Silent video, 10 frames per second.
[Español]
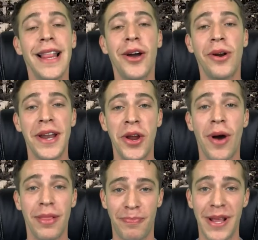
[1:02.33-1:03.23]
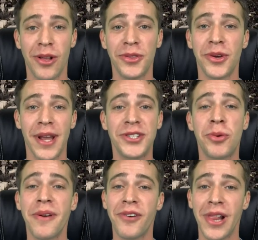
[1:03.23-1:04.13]
Leila ordenó al piloto que
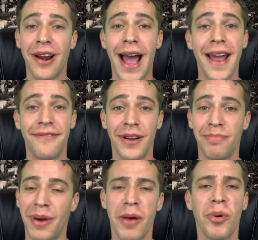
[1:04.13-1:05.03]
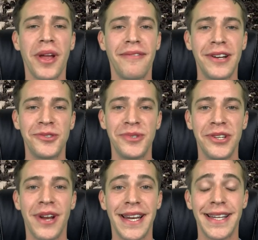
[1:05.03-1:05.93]
sobrevolara Haifa para poder ver su
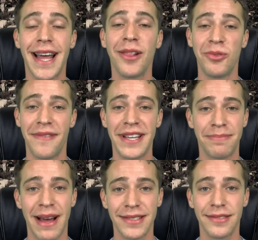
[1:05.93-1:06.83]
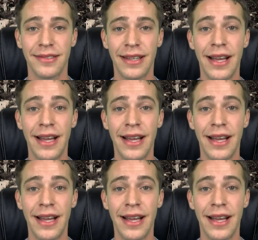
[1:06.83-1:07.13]
ciudad natal una vez más.